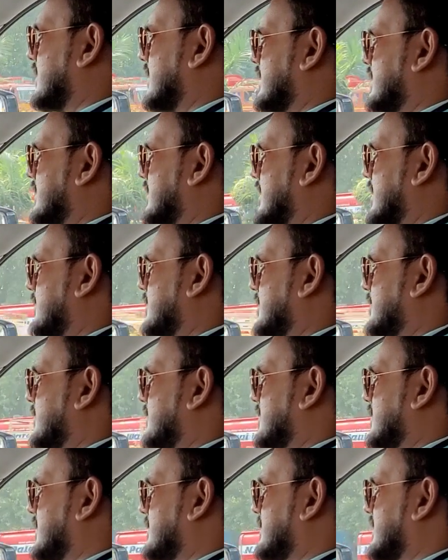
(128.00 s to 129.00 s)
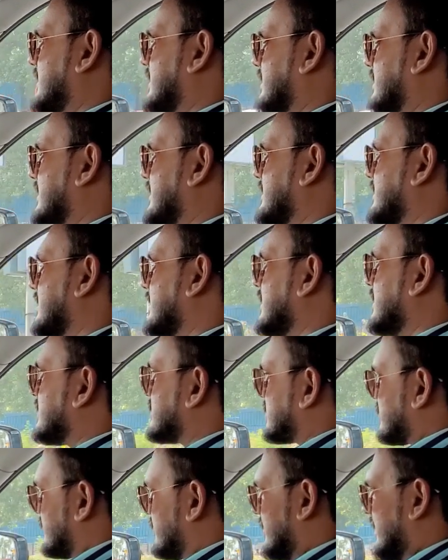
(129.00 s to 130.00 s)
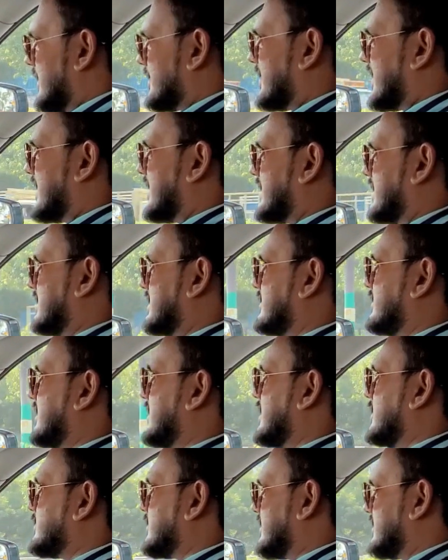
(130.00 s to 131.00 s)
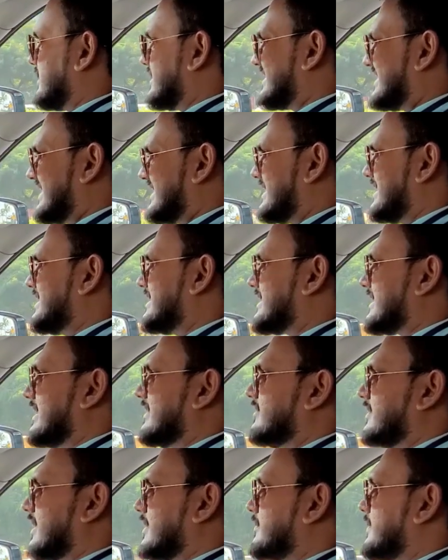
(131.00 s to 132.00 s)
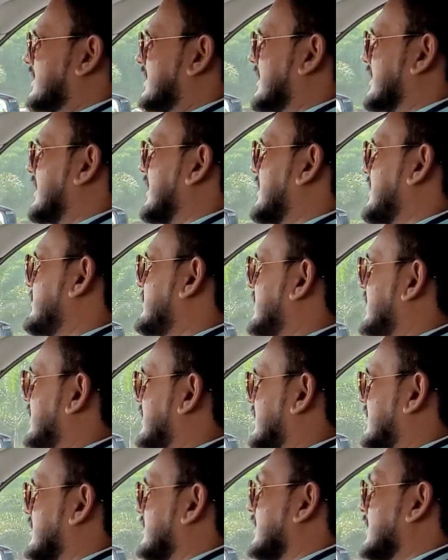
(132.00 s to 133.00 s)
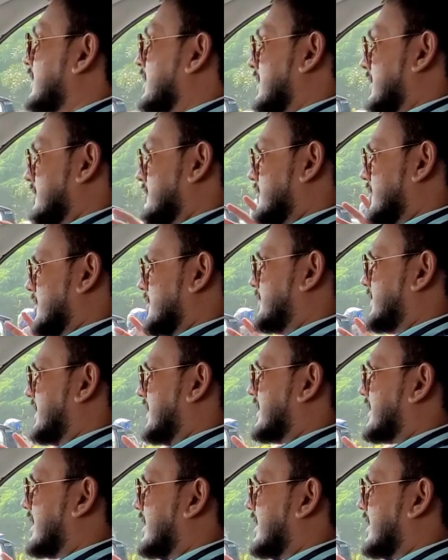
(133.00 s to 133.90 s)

டு ஹண்ட்ரட்ல எப்படி போகுது அப்படின்றத ஸோ ஃபுல்லாக பாருங்கள் இந்த வீடியோ இப்போ வந்து சிட்டி டிரைவில் இந்த கார் எப்படி இருக்குது இவ்வளோ பெரிய